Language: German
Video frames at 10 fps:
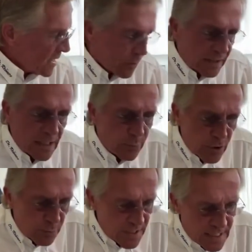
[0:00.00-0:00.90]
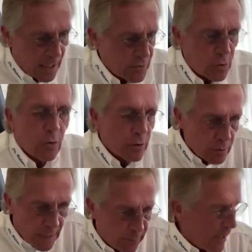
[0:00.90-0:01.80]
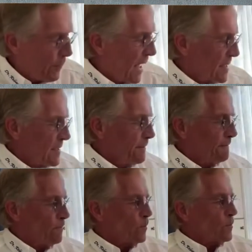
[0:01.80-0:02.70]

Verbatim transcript: So, und jetzt muss ich ein bisschen ausholen, Dampf ablassen.